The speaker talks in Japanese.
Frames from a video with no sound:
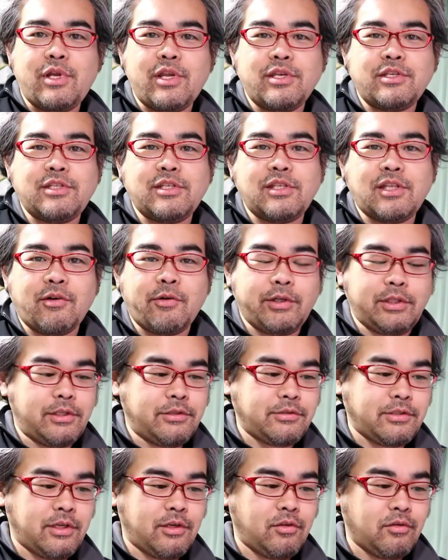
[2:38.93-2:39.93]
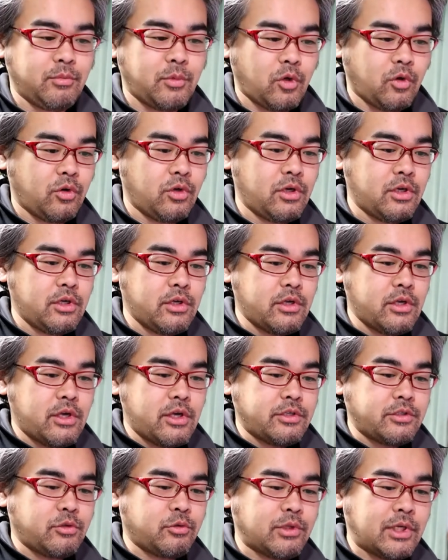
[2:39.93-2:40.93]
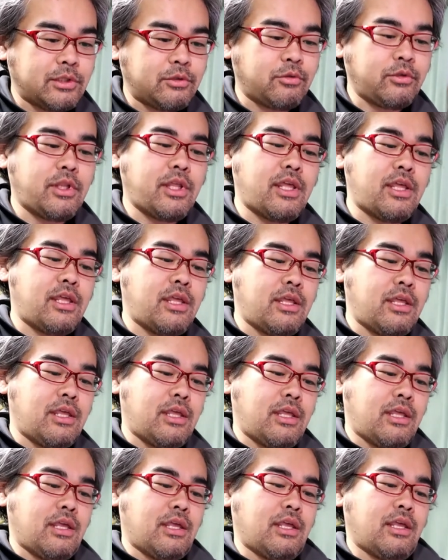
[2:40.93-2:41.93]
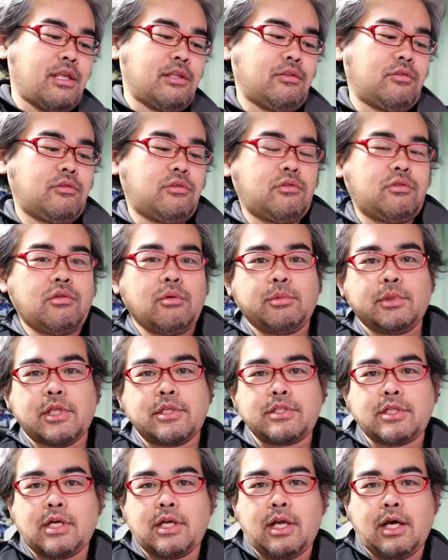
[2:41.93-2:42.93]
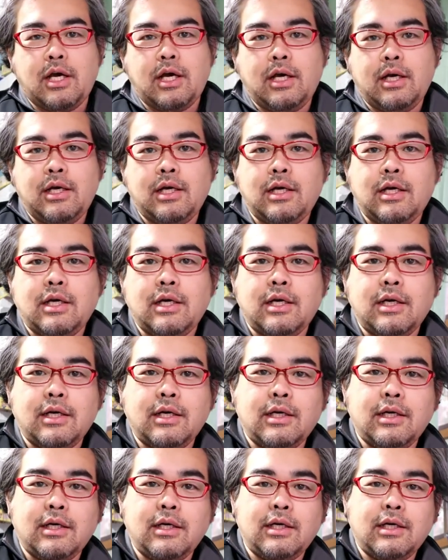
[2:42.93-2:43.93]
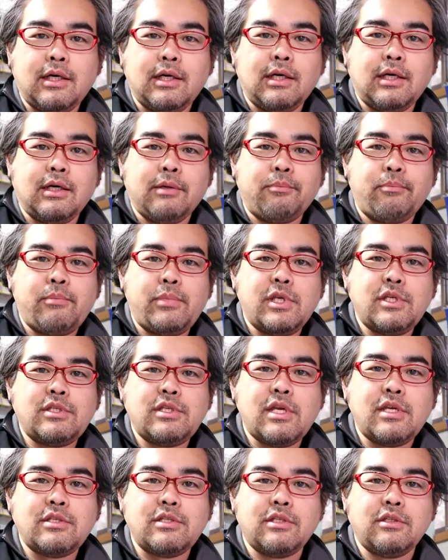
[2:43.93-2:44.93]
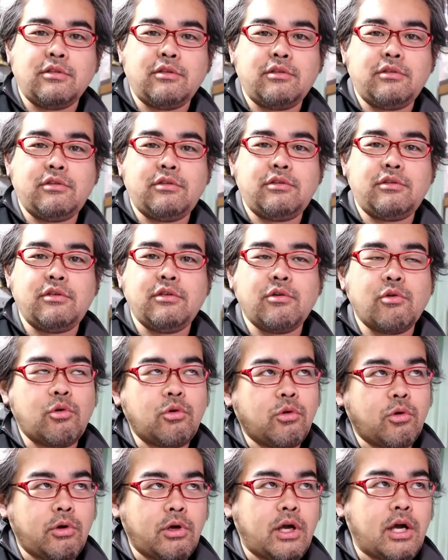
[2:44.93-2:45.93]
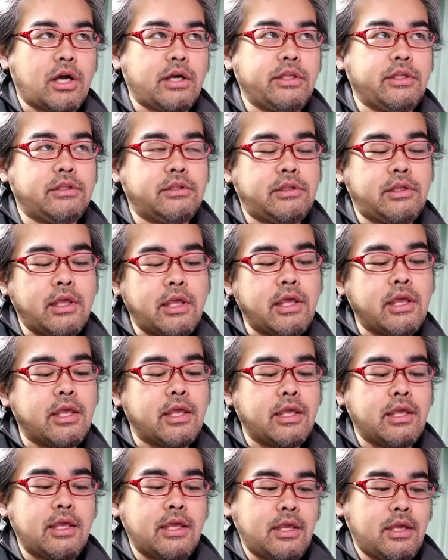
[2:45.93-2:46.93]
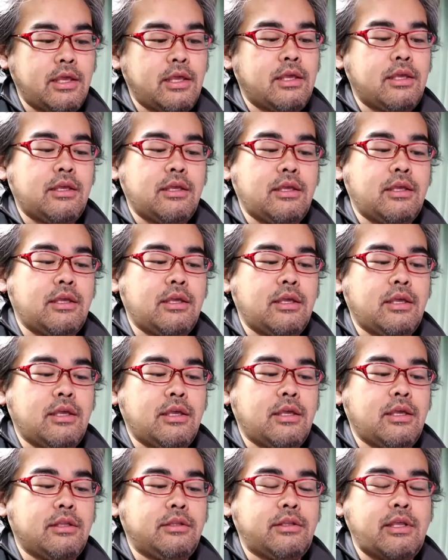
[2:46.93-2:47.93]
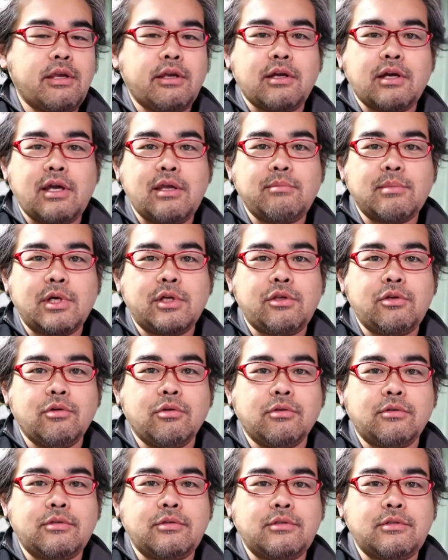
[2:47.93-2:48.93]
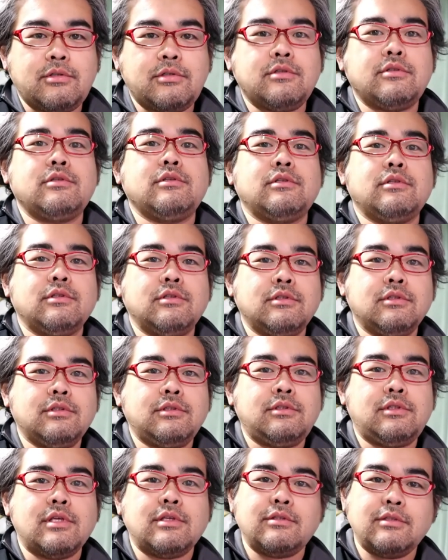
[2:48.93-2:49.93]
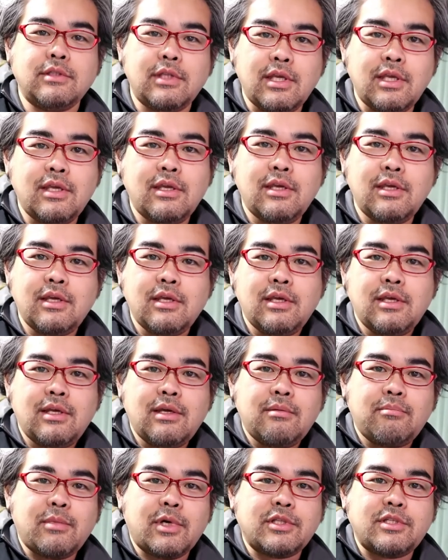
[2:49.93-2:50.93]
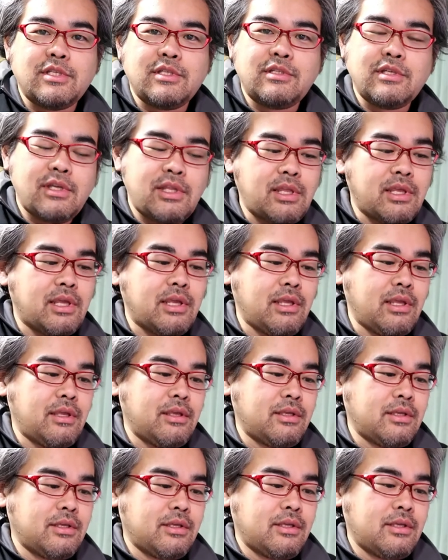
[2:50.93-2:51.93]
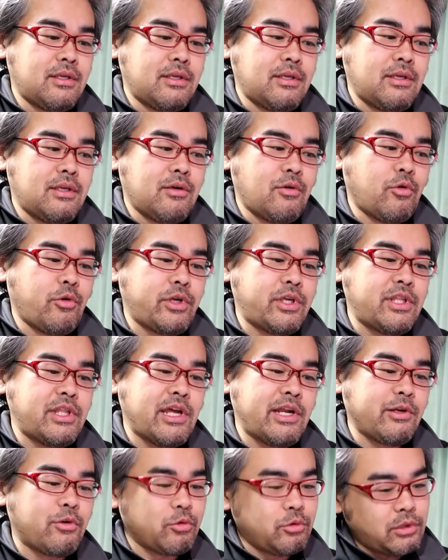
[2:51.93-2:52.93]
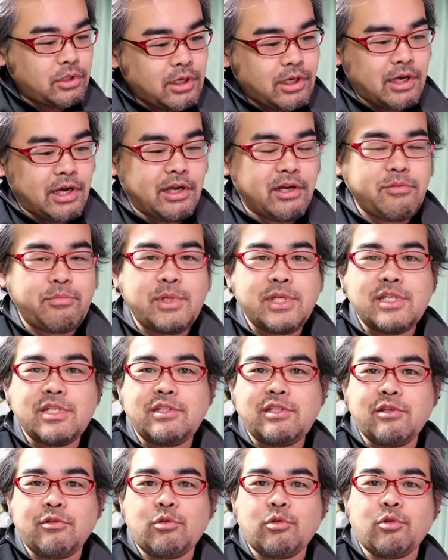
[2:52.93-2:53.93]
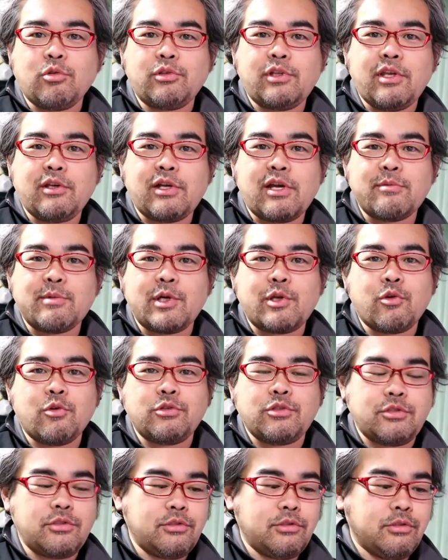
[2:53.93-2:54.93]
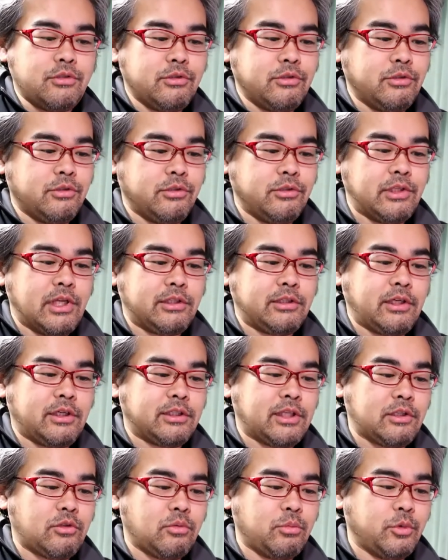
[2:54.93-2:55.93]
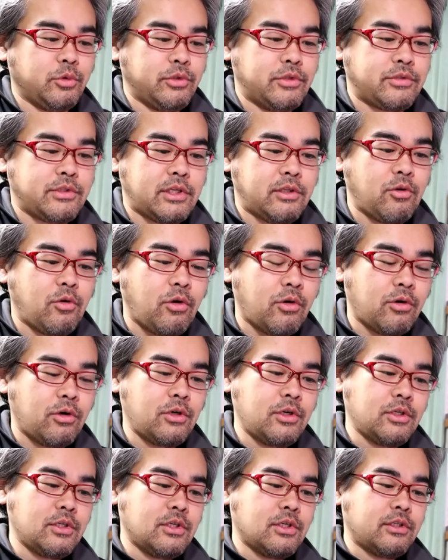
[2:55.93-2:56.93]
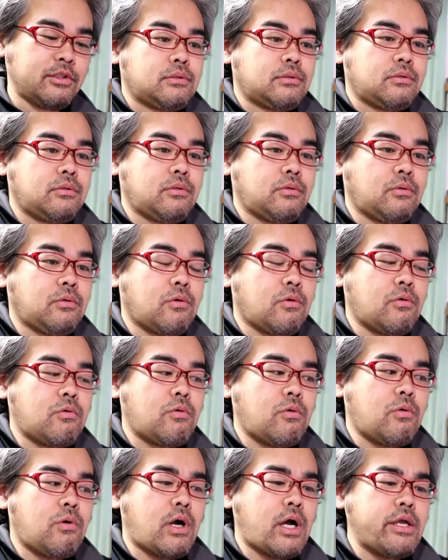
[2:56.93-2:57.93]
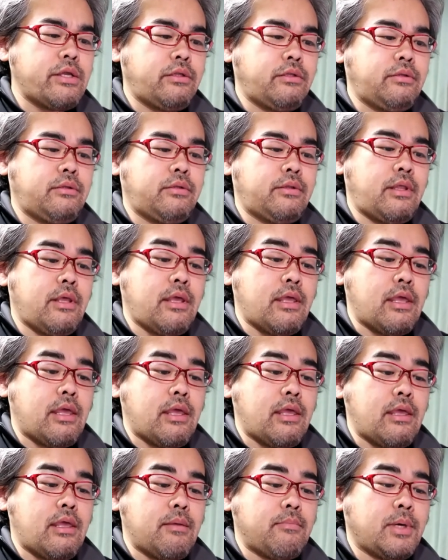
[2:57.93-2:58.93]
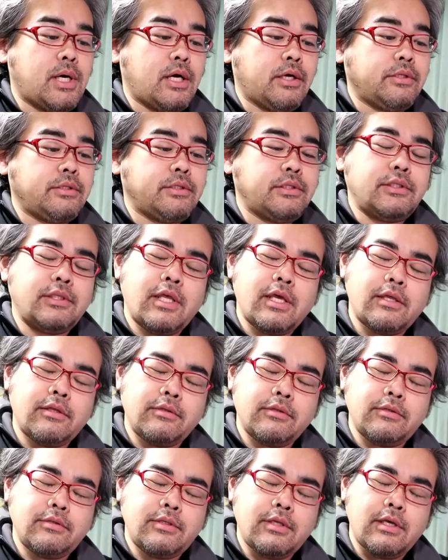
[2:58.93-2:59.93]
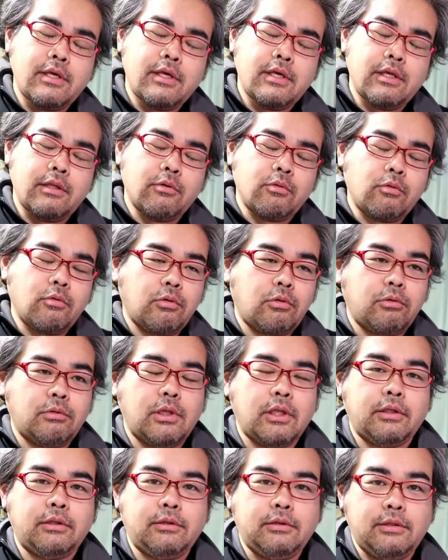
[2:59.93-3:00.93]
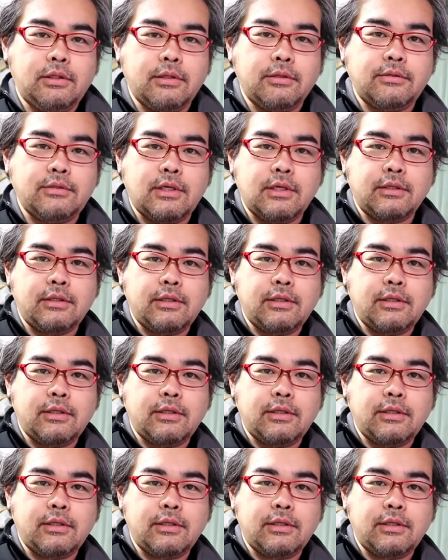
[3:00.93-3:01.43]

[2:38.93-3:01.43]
プレイしてたわけですけれどもその後で、えー、友達からあ PC エンジンデュオを借りて、えー、天外魔境2ですね、まあ、人生で本気でやり込RPG っていうとその天外魔共通だったかなと思うんですけど高校入ってえ、まあ、2年生の頃だったですか